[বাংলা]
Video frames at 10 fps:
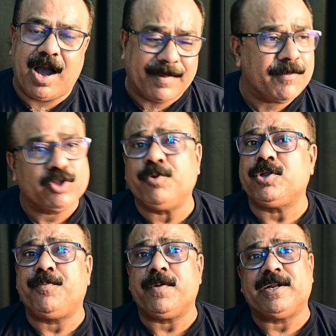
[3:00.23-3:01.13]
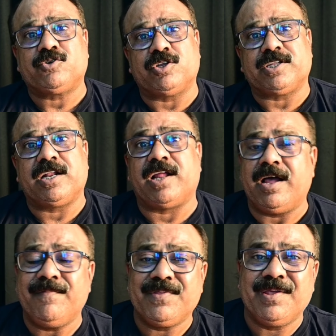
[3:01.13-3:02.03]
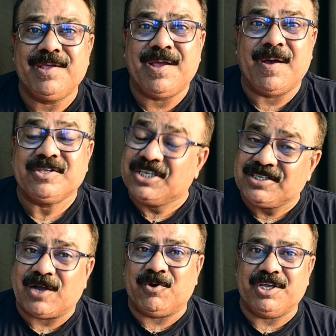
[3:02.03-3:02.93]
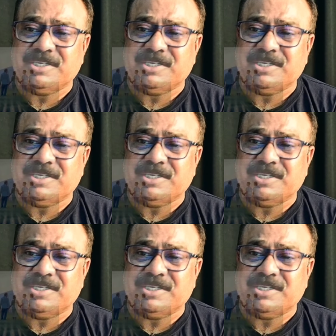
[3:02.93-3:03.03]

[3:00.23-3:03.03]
আমরা মধ্যবিত্ত পরিবারের সন্তানেরা চিন্তা করি